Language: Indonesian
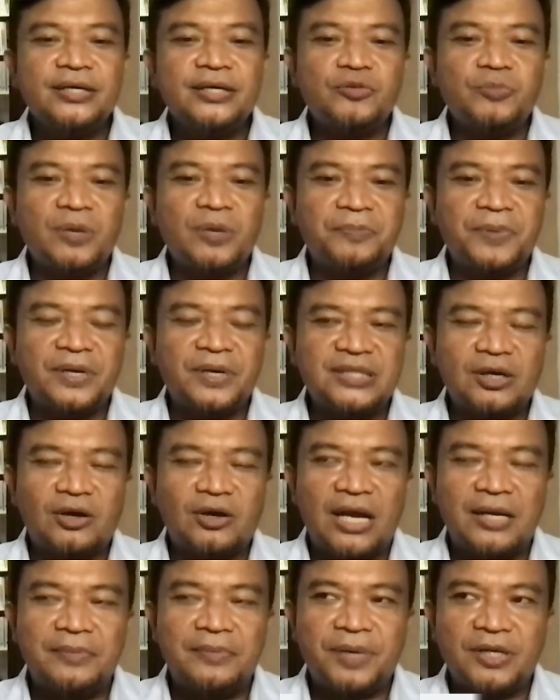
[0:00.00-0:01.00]
Cuman hmm. persoal
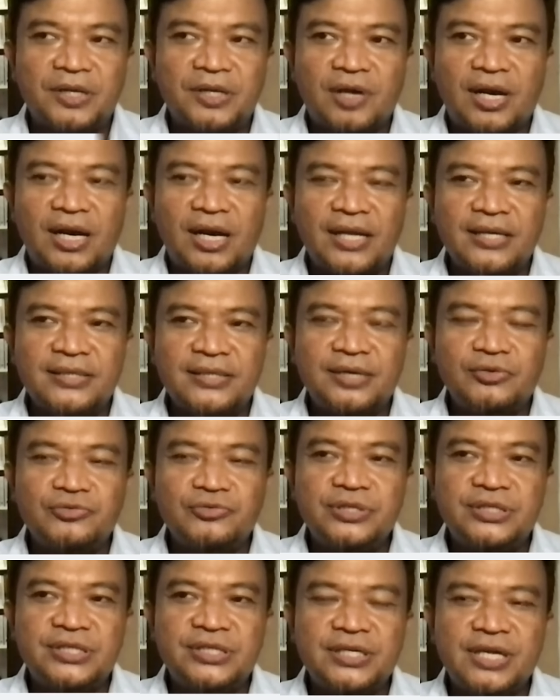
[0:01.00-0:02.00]
persoalannya se
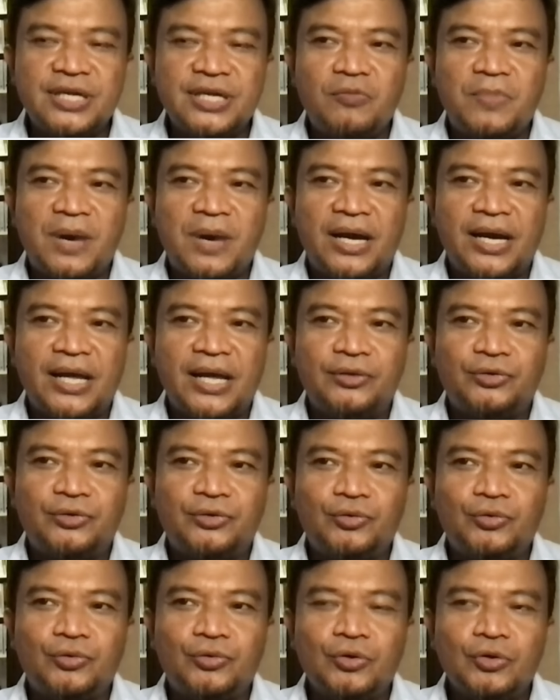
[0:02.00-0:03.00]
sejauh mana
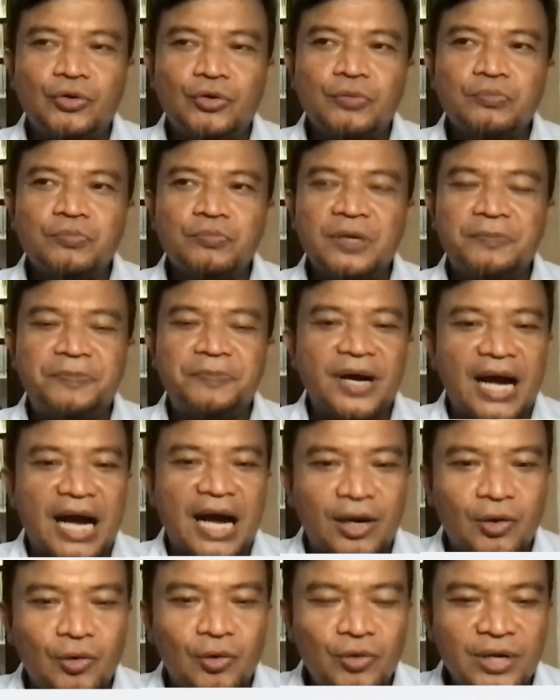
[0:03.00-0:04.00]
itu
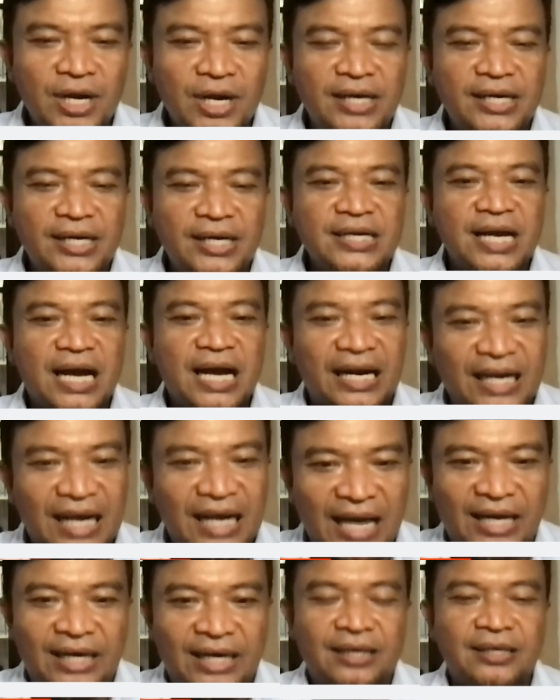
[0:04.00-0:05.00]
berpengaruh dan
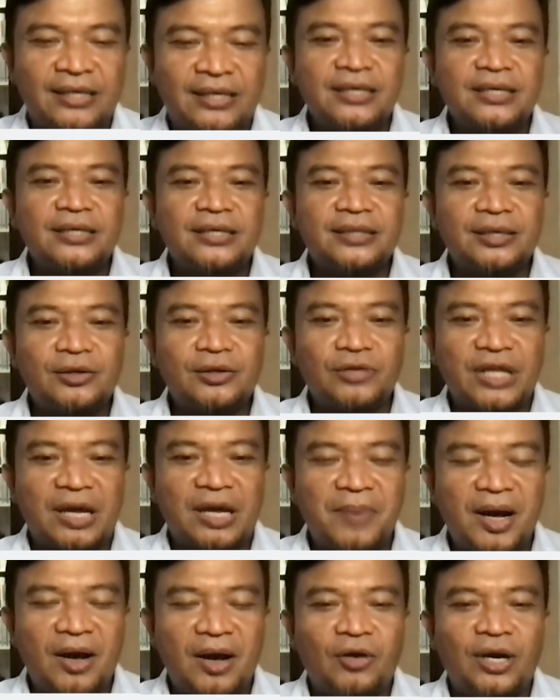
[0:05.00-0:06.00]
didengarkan
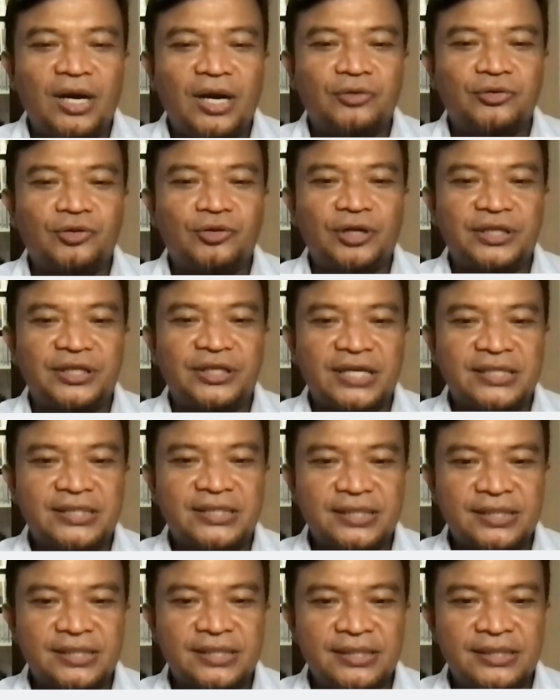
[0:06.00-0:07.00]
terutama oleh
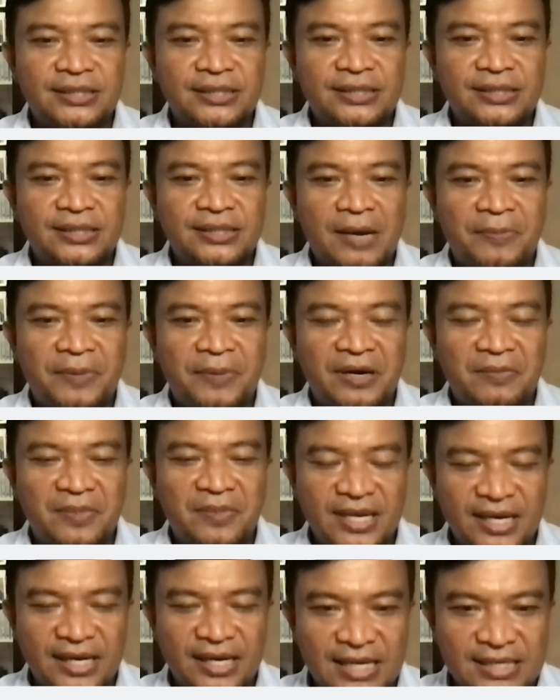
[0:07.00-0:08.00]
otoritas eh, apa
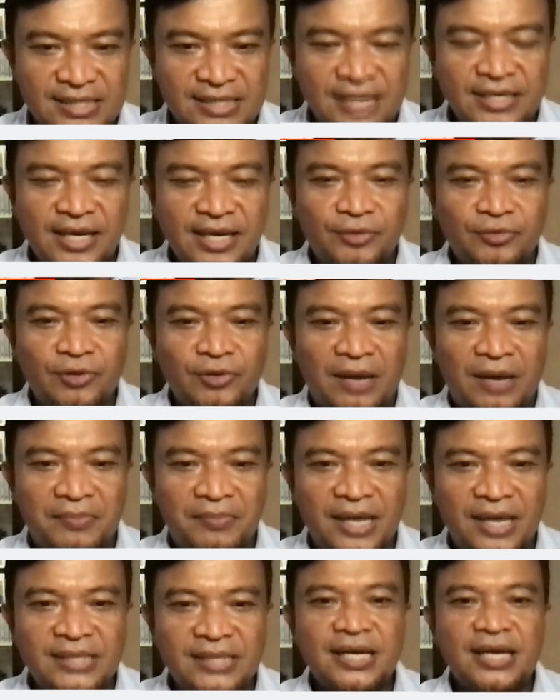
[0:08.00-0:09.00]
namanya Gaza yaitu
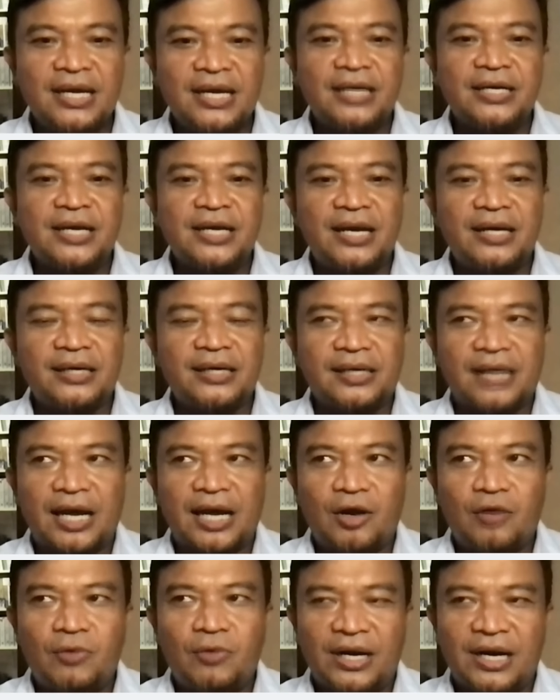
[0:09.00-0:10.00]
Hamas dan
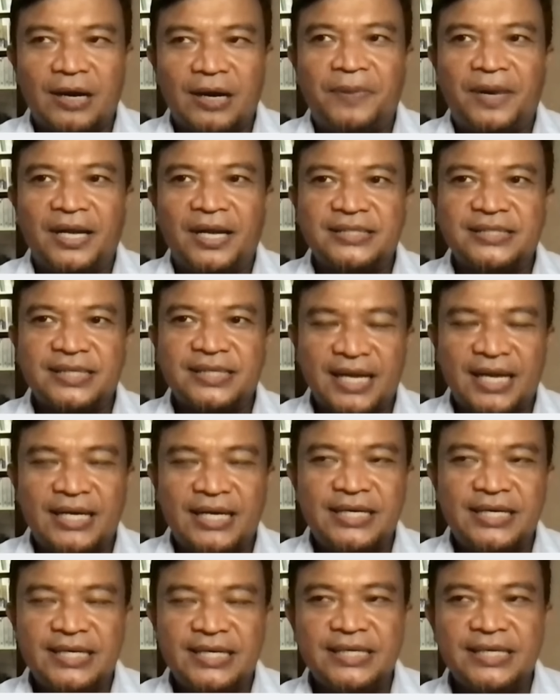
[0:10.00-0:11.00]
kalau warga Palestina
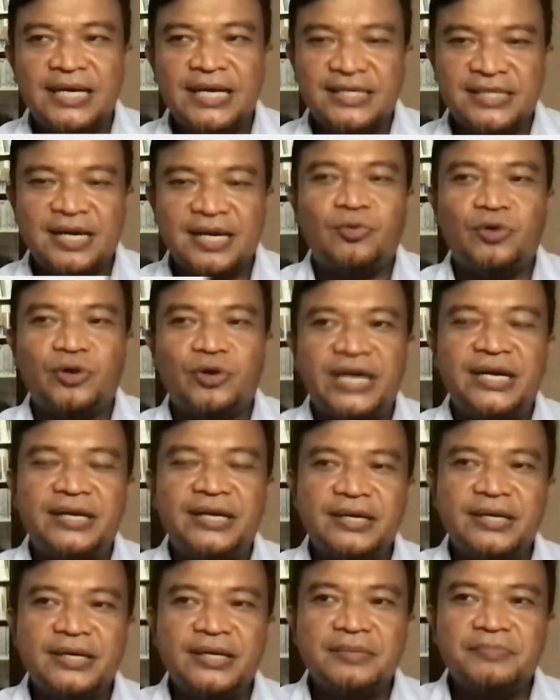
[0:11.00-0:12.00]
di Gaza
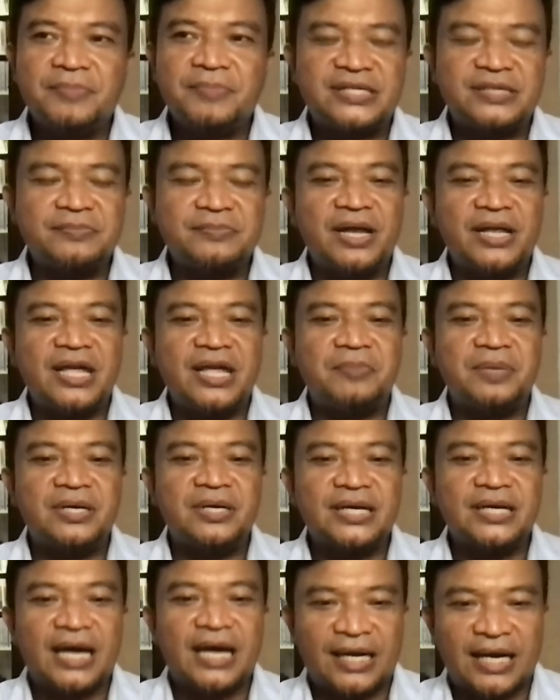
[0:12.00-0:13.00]
mungkin masih banyak
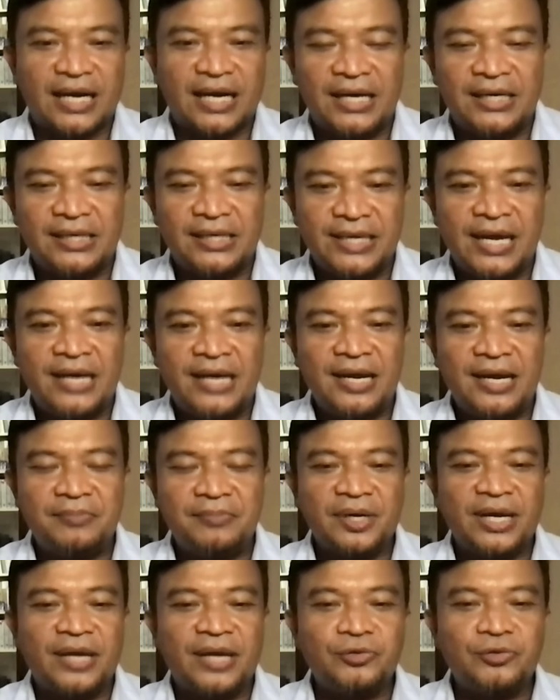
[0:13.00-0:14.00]
mendengarkan ya dan
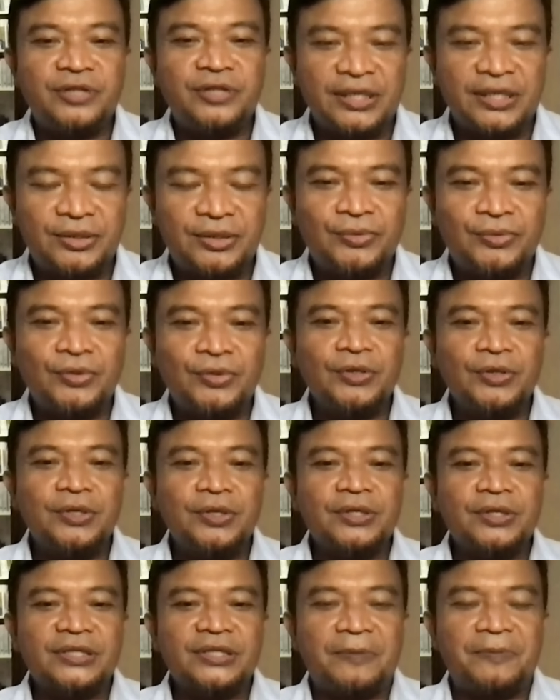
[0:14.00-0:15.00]
mengikuti itu. Hmm.
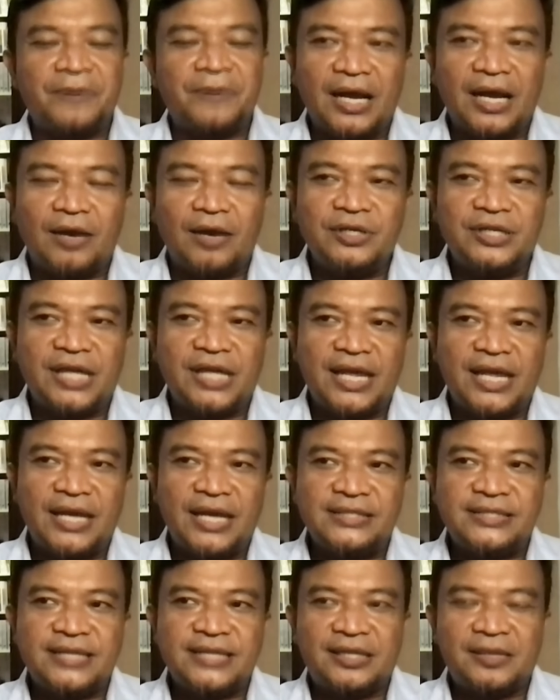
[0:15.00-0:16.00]
Tapi kalau ditanya
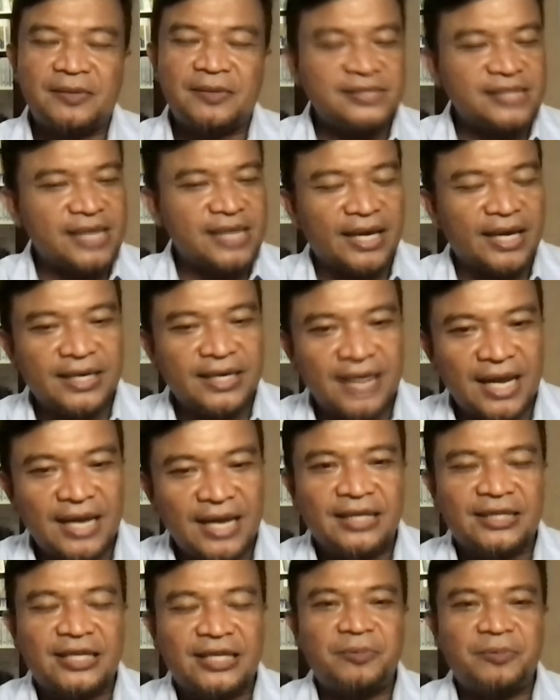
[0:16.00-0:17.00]
inisiatifnya saya yakin
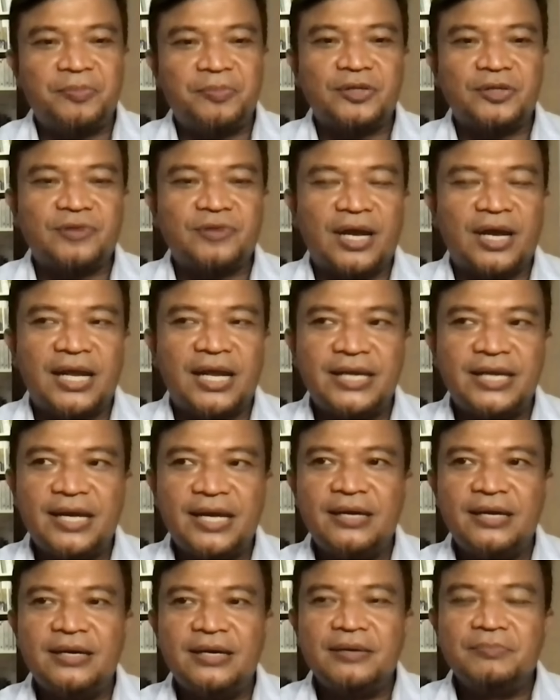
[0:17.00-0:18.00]
ada, tapi persoalannya
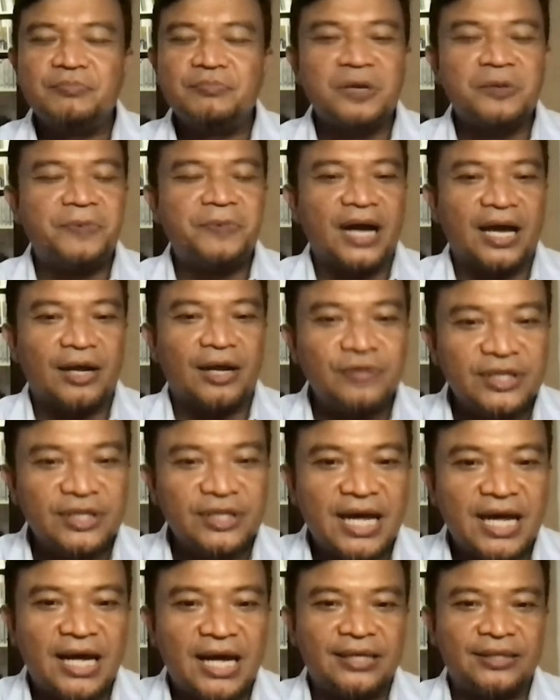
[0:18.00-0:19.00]
berpengaruh
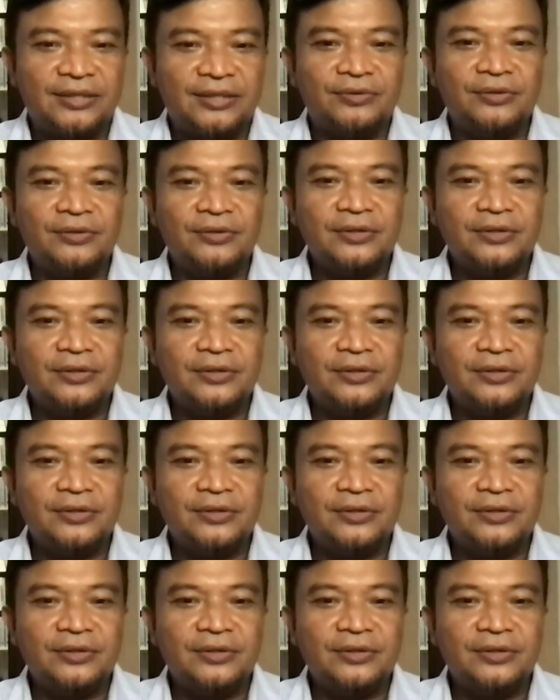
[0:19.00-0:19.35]
tidak gitu.